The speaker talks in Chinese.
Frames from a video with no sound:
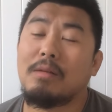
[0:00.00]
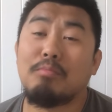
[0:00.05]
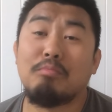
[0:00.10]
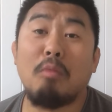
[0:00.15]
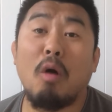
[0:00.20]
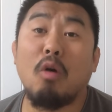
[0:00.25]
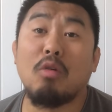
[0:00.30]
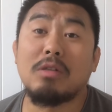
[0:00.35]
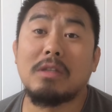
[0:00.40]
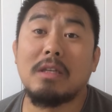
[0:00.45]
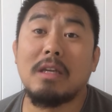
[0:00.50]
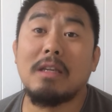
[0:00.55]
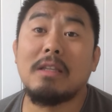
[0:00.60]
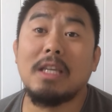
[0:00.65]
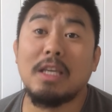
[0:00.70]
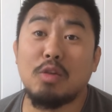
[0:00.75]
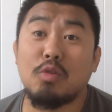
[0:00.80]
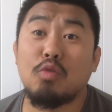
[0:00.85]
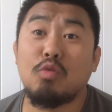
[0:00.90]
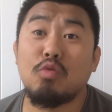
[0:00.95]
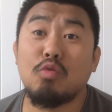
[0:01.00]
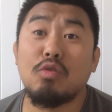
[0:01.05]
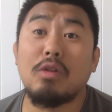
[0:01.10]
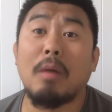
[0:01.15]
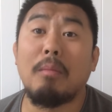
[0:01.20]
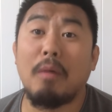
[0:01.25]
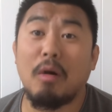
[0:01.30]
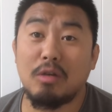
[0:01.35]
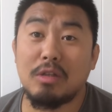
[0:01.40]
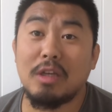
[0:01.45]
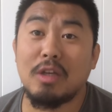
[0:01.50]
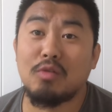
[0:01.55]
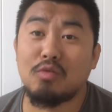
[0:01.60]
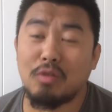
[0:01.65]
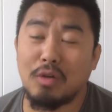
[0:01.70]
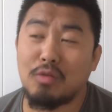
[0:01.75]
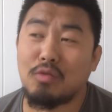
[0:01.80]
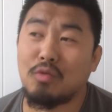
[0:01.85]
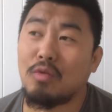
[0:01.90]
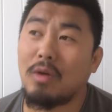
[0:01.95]
某些地区的某些
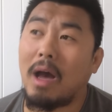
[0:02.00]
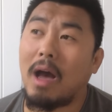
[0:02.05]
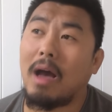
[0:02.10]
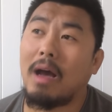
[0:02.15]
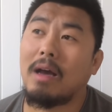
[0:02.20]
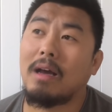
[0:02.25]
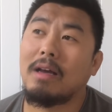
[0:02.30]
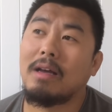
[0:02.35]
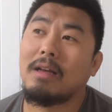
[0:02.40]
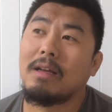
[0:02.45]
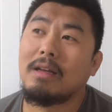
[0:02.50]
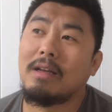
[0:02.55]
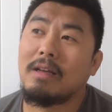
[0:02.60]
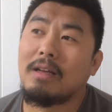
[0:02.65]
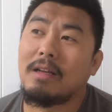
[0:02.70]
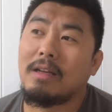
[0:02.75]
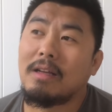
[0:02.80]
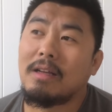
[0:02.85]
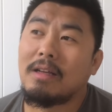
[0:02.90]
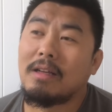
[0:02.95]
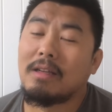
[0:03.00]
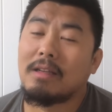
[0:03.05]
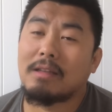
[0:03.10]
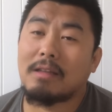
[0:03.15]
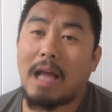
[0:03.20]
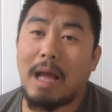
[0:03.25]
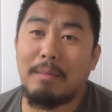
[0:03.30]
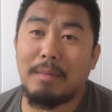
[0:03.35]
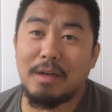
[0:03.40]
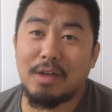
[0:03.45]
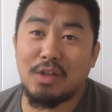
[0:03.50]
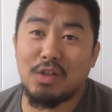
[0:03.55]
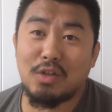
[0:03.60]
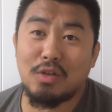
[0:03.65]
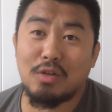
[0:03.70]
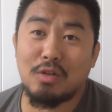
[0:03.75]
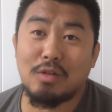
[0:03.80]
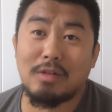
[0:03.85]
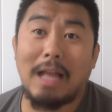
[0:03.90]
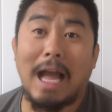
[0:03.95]
水军啊，他们
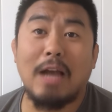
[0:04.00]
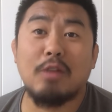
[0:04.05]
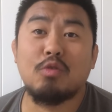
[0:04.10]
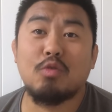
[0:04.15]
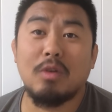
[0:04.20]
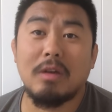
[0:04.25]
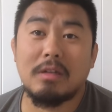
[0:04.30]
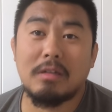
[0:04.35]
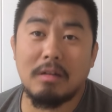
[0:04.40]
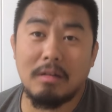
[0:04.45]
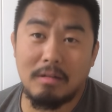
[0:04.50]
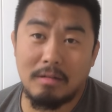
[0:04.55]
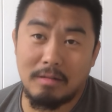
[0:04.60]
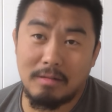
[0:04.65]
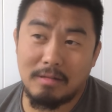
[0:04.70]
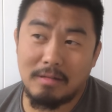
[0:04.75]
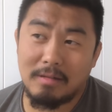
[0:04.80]
是大学生，